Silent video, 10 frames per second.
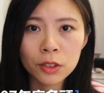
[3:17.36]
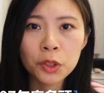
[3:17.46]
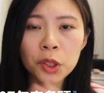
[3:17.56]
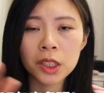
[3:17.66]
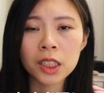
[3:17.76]

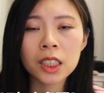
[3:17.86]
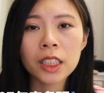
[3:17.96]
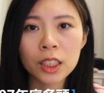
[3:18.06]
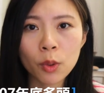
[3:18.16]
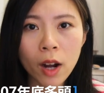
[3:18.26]
趋势是
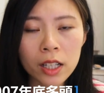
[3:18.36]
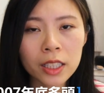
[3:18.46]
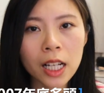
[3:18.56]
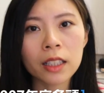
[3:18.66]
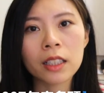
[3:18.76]
一直往
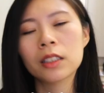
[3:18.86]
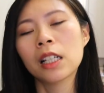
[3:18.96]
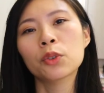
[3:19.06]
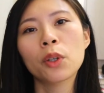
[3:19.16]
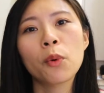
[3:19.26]
上的，
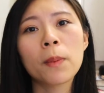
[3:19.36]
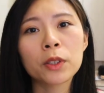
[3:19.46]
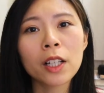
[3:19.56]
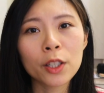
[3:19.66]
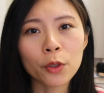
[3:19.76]
那所以我们
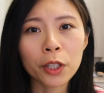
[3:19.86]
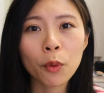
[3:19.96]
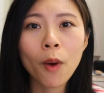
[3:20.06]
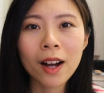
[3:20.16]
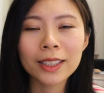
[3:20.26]
就很容易
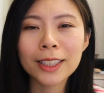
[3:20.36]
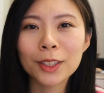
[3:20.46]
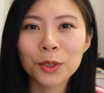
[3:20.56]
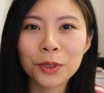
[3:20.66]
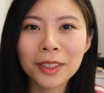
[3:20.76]
忘
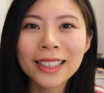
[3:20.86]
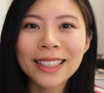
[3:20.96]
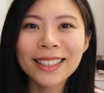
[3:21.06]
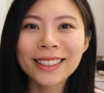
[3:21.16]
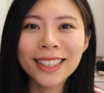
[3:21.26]
记说
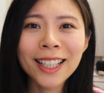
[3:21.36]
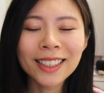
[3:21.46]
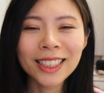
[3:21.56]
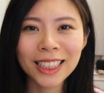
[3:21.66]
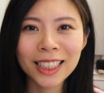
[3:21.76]

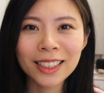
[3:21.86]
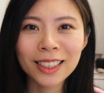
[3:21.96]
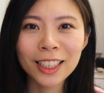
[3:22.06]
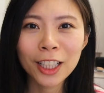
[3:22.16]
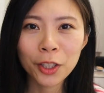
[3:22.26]
曾经
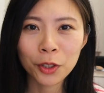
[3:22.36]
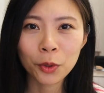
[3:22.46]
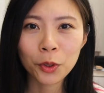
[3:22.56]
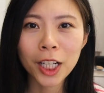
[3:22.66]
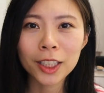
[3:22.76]

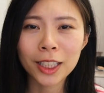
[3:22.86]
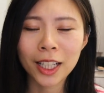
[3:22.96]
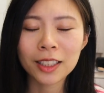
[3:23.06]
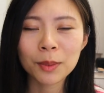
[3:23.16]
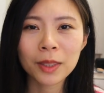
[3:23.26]
有遇到
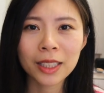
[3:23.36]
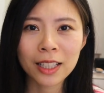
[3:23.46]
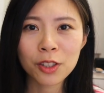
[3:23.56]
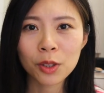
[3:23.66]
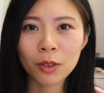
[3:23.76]
跌这么
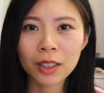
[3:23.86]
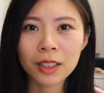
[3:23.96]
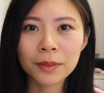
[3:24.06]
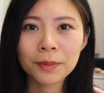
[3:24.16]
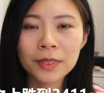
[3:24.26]
严重
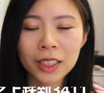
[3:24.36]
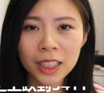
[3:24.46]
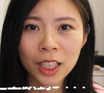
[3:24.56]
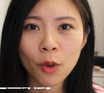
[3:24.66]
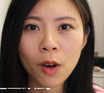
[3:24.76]
的
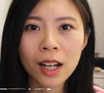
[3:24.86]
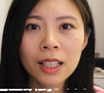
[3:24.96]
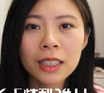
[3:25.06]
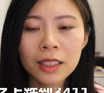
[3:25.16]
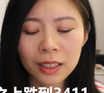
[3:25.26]
情况。
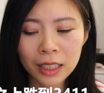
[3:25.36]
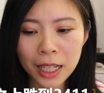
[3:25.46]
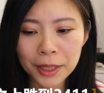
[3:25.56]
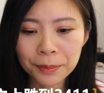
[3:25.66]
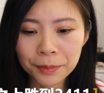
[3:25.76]

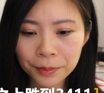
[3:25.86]
那